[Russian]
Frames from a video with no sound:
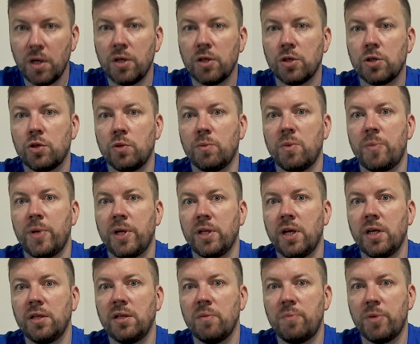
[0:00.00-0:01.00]
чтобы
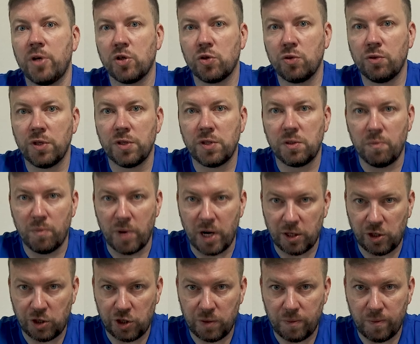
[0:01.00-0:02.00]
придать напряженность
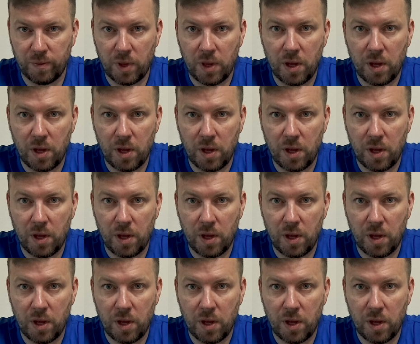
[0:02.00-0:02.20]
матчам.